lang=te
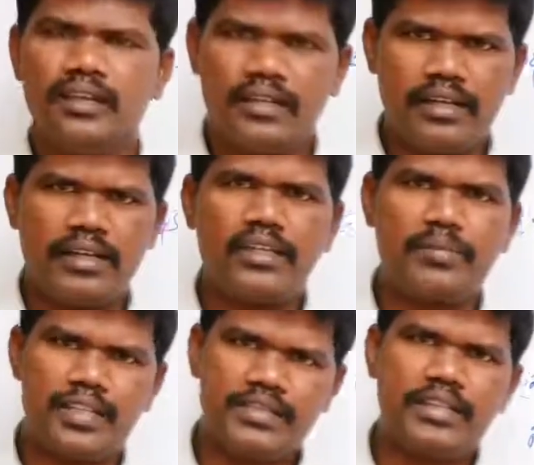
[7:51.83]
దానికి అది
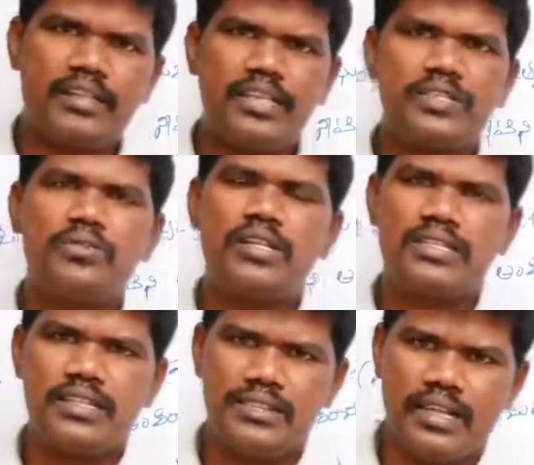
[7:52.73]
ప్రతిచర్య
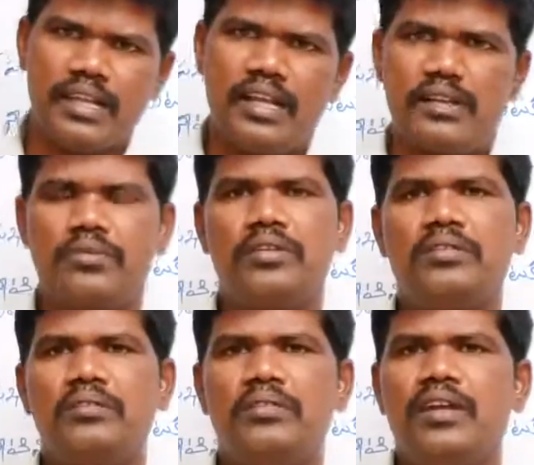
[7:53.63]
తీసుకోవాల్సిన చర్యలాగా
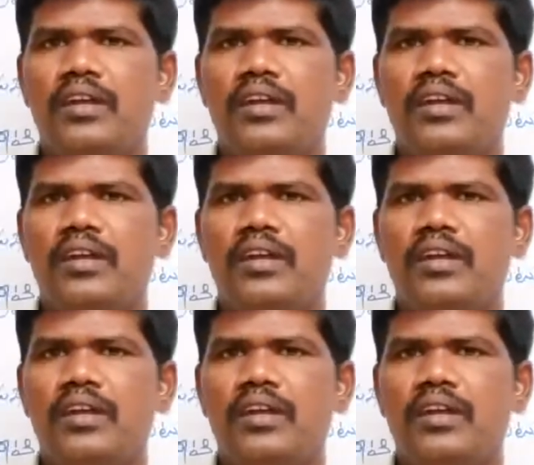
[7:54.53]
ఉండదు